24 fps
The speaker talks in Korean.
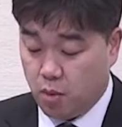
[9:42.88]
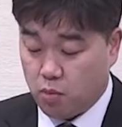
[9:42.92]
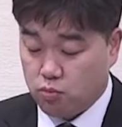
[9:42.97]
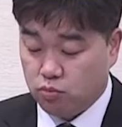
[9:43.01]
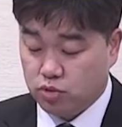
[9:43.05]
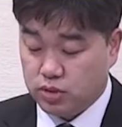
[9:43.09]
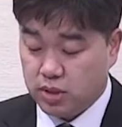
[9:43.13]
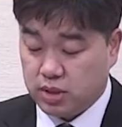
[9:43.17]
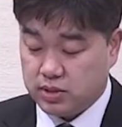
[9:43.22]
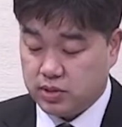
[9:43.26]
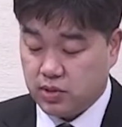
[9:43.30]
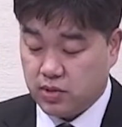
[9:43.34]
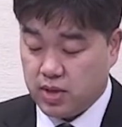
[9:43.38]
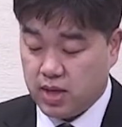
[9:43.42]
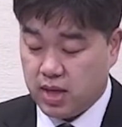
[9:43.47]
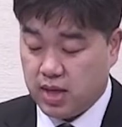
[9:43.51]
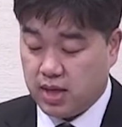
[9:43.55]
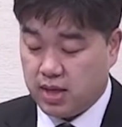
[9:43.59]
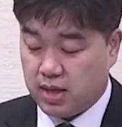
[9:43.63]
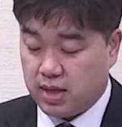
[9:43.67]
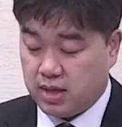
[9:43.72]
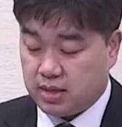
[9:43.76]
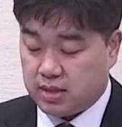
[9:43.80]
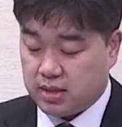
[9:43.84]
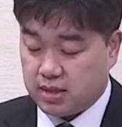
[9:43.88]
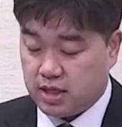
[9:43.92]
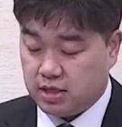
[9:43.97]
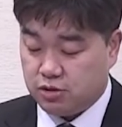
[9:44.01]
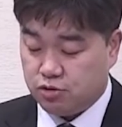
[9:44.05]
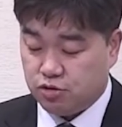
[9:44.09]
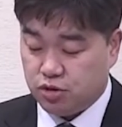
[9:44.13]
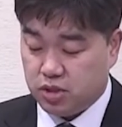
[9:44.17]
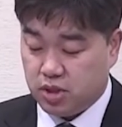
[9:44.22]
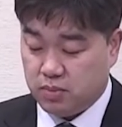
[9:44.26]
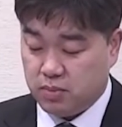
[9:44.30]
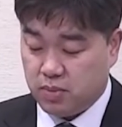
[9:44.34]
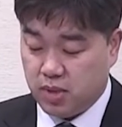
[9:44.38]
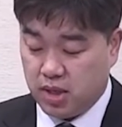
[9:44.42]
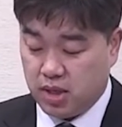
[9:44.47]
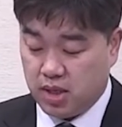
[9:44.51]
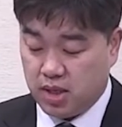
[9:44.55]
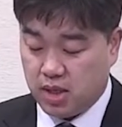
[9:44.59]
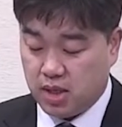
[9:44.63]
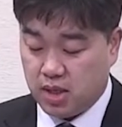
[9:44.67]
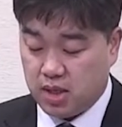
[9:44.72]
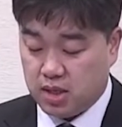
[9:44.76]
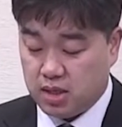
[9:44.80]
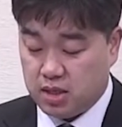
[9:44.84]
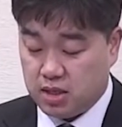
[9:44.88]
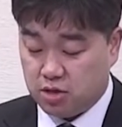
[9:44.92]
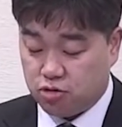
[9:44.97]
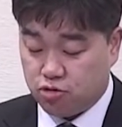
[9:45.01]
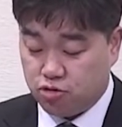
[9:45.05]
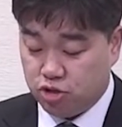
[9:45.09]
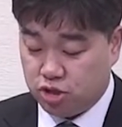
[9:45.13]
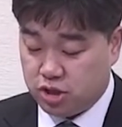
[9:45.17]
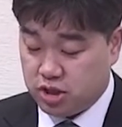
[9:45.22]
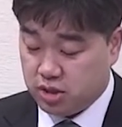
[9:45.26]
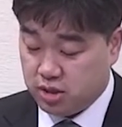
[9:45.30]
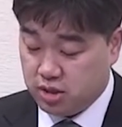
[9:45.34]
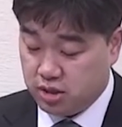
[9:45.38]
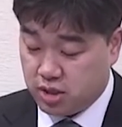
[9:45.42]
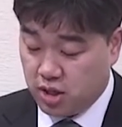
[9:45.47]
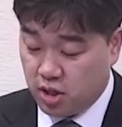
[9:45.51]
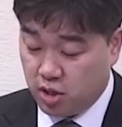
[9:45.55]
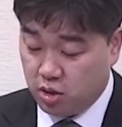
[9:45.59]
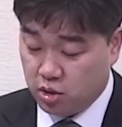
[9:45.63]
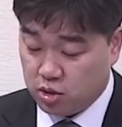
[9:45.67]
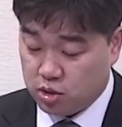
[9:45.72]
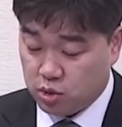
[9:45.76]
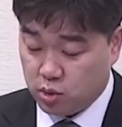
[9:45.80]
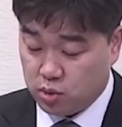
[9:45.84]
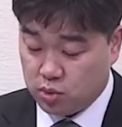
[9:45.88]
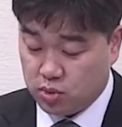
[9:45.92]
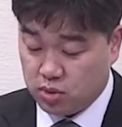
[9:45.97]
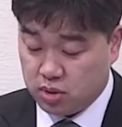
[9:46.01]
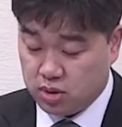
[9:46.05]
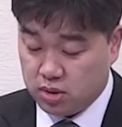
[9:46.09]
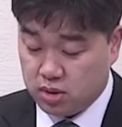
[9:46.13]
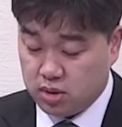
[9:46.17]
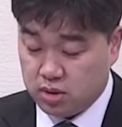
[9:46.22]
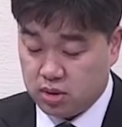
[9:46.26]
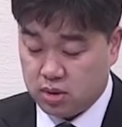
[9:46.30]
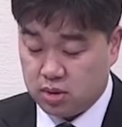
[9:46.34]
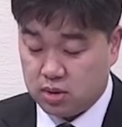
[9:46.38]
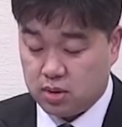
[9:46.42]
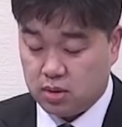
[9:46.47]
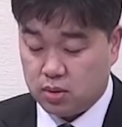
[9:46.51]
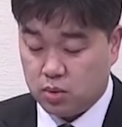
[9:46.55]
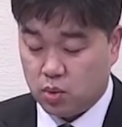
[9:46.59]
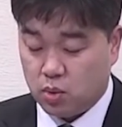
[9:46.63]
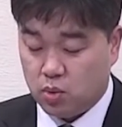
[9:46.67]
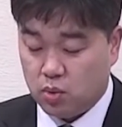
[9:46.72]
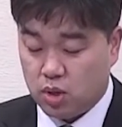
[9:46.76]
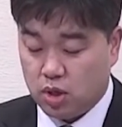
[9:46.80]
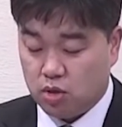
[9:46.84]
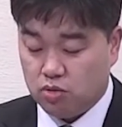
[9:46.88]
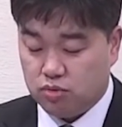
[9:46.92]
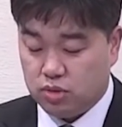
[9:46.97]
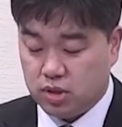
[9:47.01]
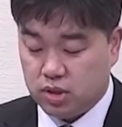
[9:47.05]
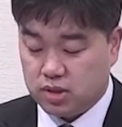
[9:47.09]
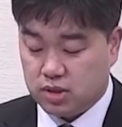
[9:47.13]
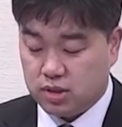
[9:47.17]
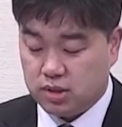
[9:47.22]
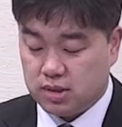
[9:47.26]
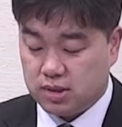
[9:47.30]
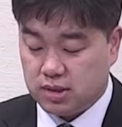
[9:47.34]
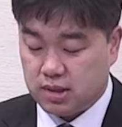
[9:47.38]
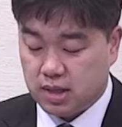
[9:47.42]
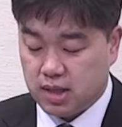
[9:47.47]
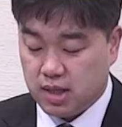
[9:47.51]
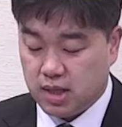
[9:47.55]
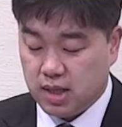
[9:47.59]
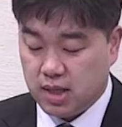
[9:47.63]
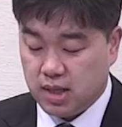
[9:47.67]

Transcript: 본문에서의 예수님의 이 귀신을 내어 쫓는 놀라운 일은